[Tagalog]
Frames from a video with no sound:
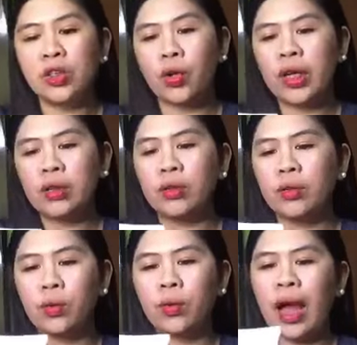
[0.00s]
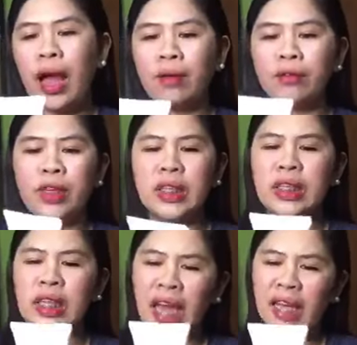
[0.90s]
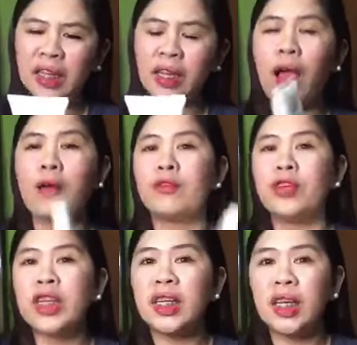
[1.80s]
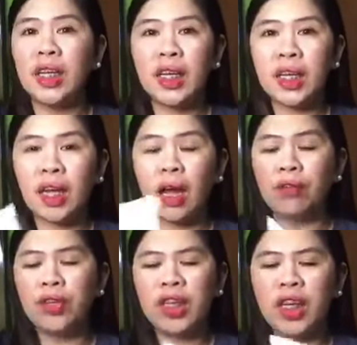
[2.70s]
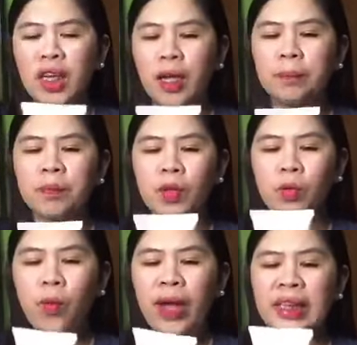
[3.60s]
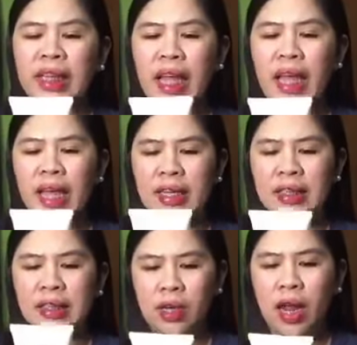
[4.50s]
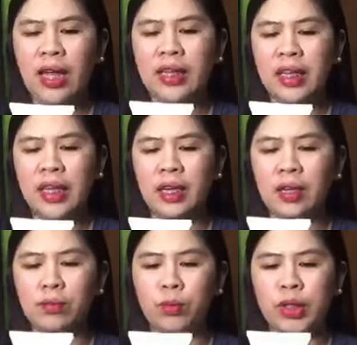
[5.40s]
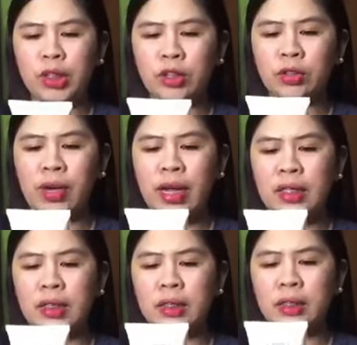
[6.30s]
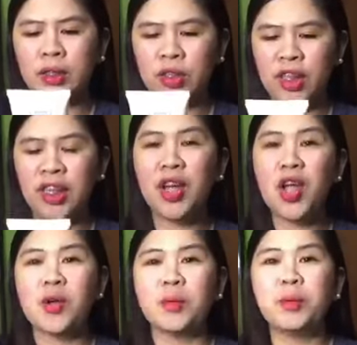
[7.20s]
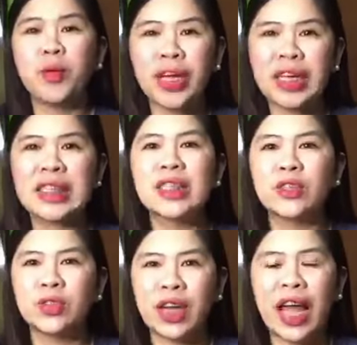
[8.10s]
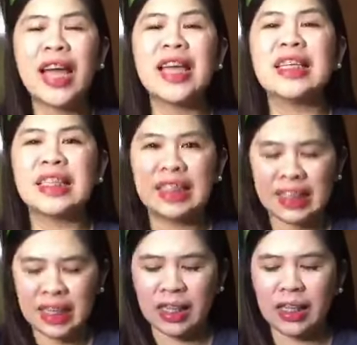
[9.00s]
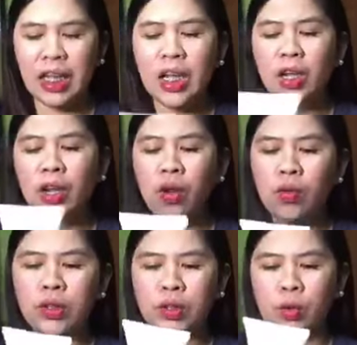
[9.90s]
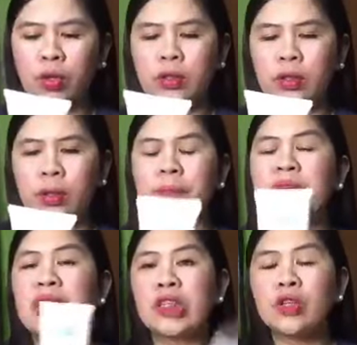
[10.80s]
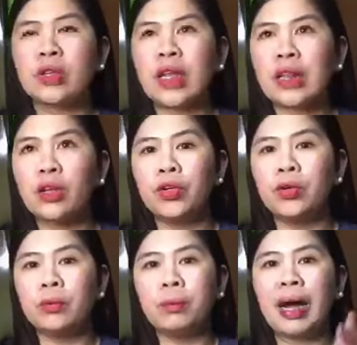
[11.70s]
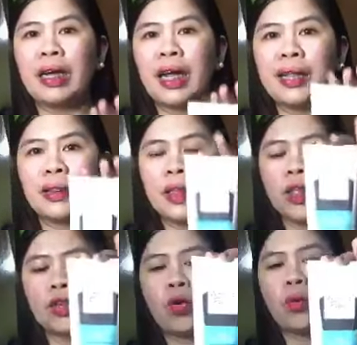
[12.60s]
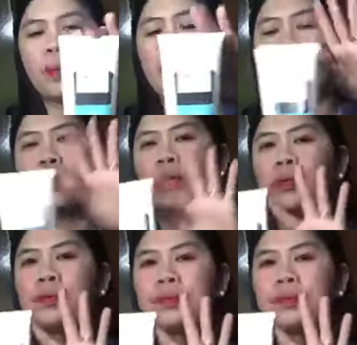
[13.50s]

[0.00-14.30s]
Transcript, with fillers: So, ito yung Avene 9 Avene, Avene White Extra Daily Moisturizing Moisturizing Lotion. So, tatlo yung variant nito, pero